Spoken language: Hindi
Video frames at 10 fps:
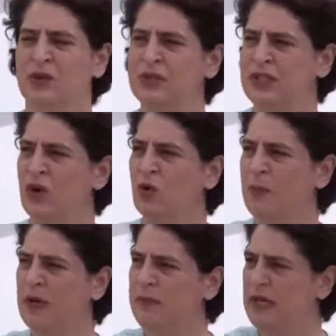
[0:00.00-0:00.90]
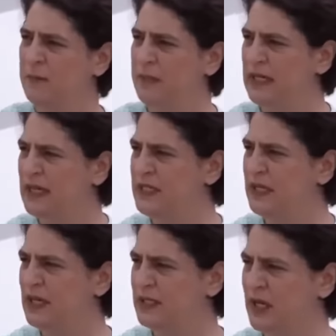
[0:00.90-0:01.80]
उसके ऊपर मेरे पिताजी
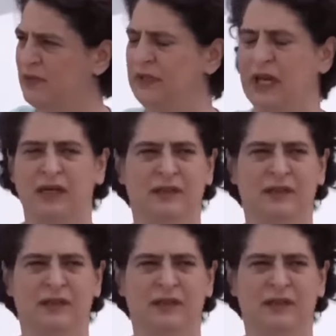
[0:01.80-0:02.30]
का शव था